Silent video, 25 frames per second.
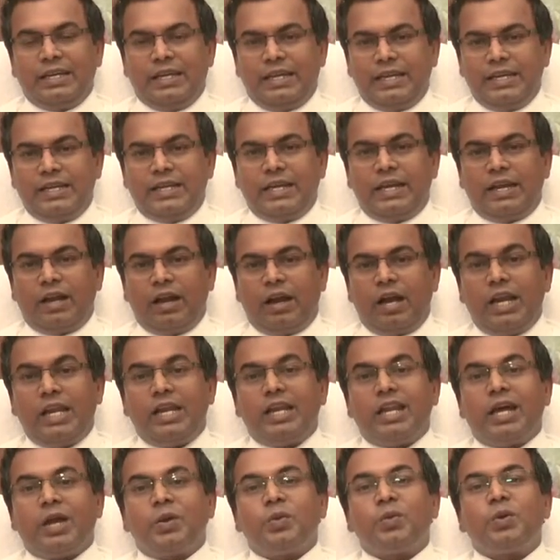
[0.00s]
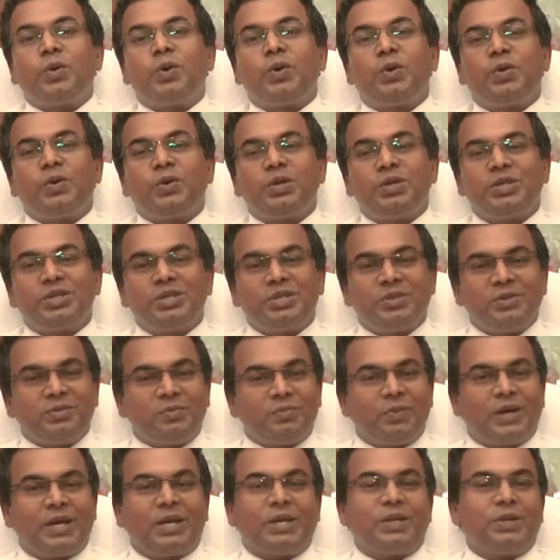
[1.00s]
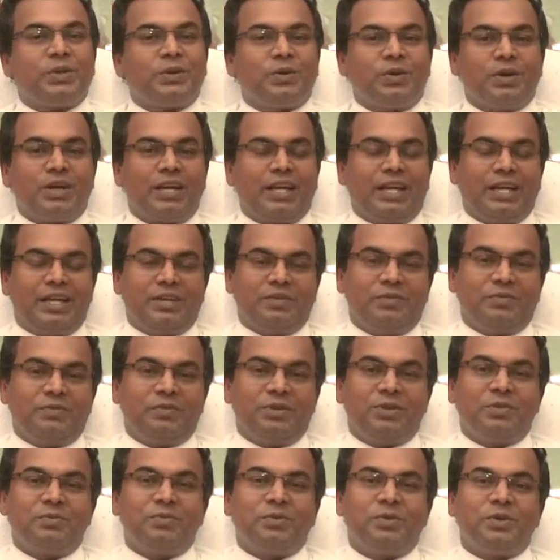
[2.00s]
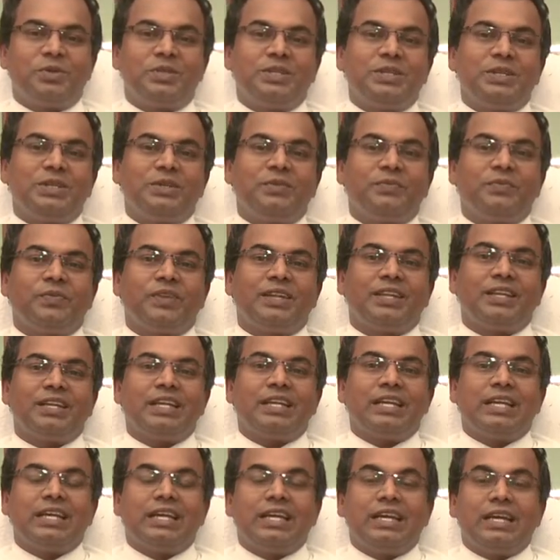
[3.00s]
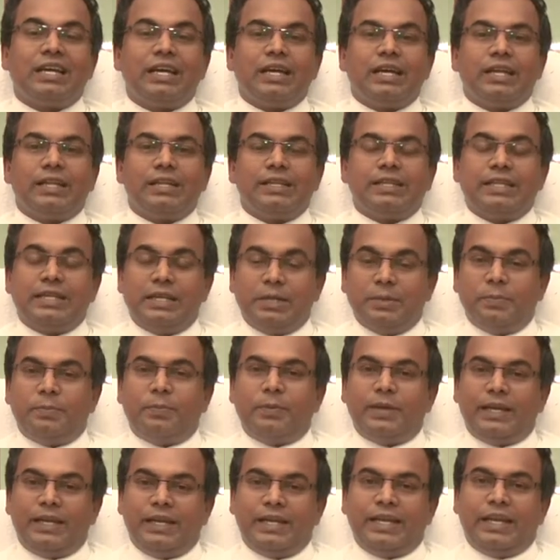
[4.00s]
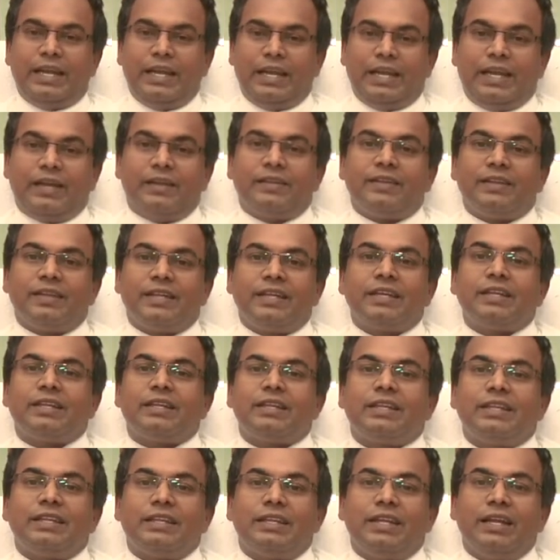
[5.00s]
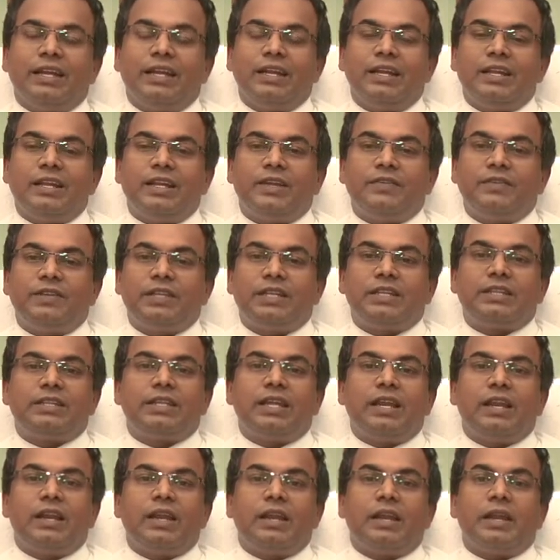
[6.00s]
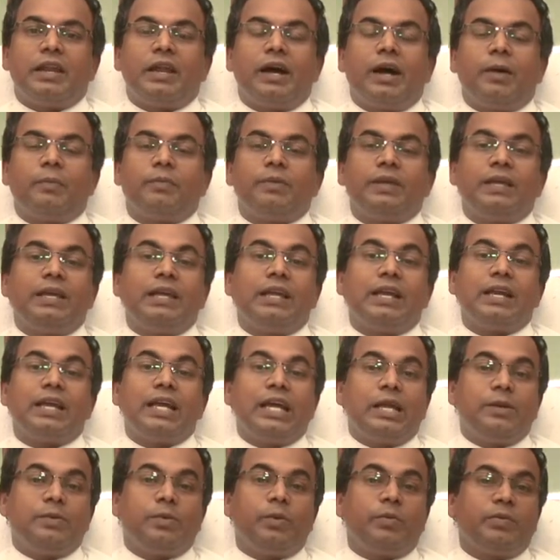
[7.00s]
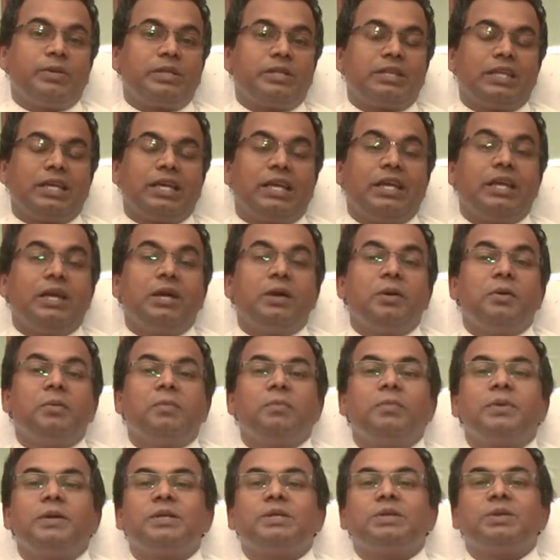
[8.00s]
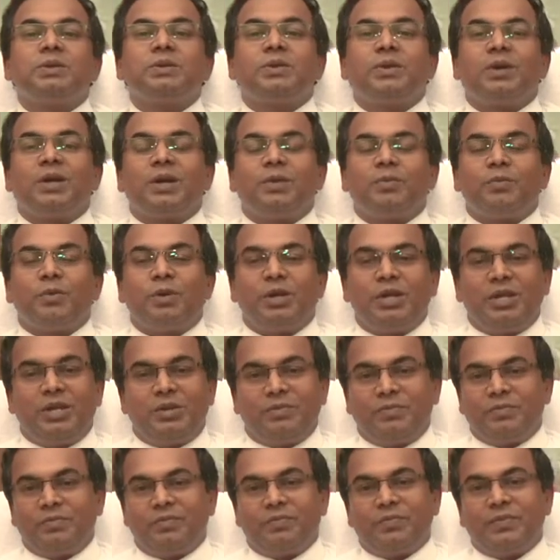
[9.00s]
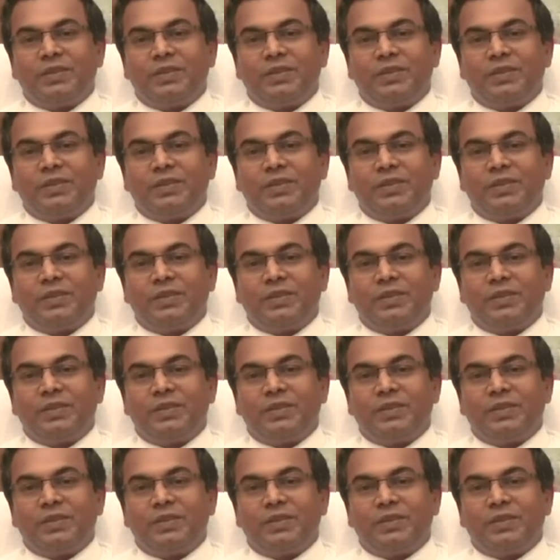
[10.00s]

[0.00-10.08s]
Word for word: இன்றைய நாளில் நான் உங்களோடு பகிர்ந்து கொள்ள விரும்புவது திருப்பலியிலே என்னென்ன விதத்தில் நாம் இறை அனுபவத்தை பெற்றுக்கொள்ள முடியும்